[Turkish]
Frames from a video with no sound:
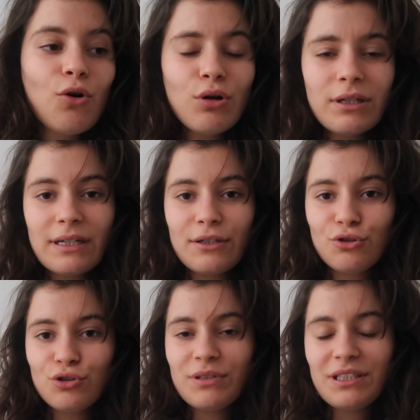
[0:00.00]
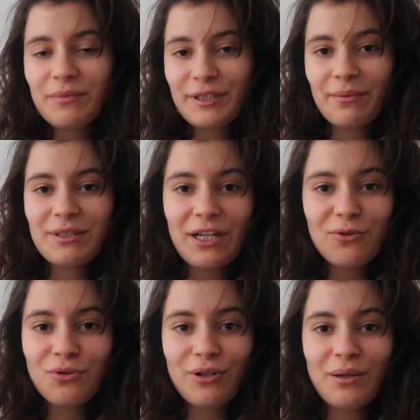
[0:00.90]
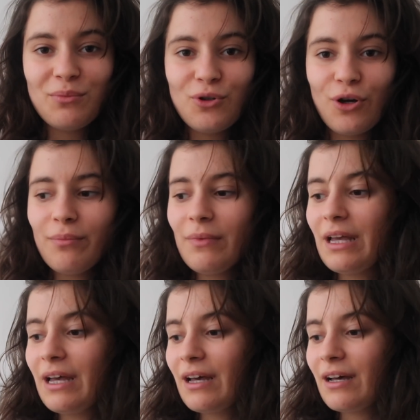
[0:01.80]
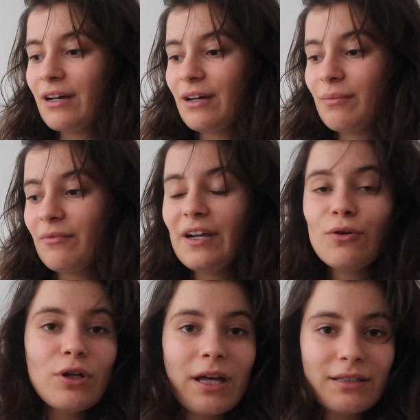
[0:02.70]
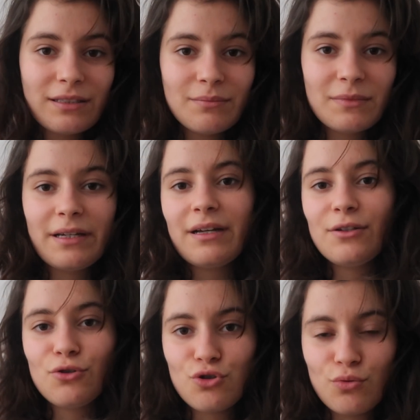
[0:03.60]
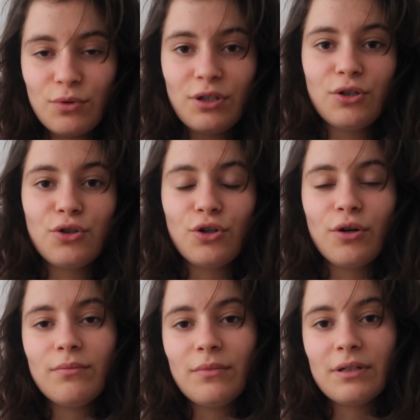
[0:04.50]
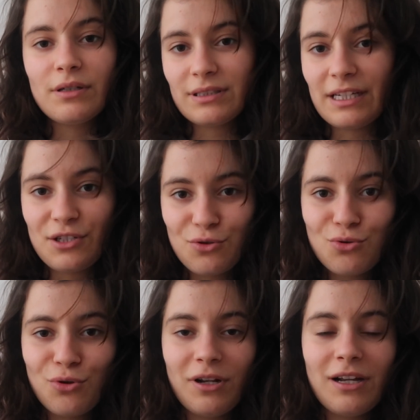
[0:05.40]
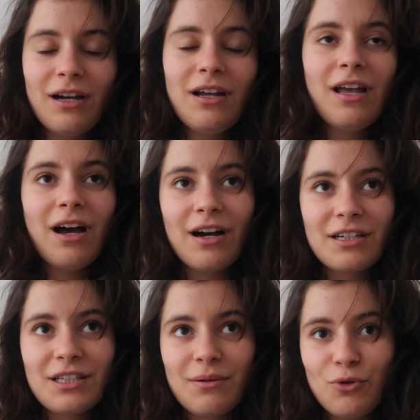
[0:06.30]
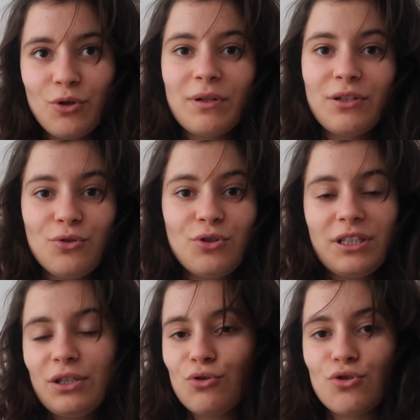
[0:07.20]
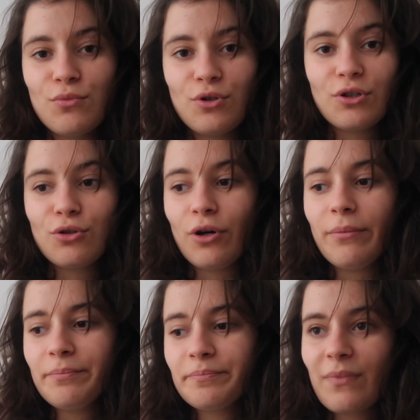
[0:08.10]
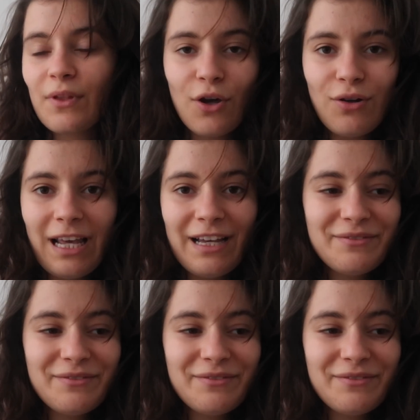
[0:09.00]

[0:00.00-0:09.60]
O kadar yüzüm için başka bir şey kullanmıyorum. ve uyandığımda yüzümü yıkıyorum. sadece suyla. Akşam uyumadan önce de yüzümü yıkıyorum. Öyle.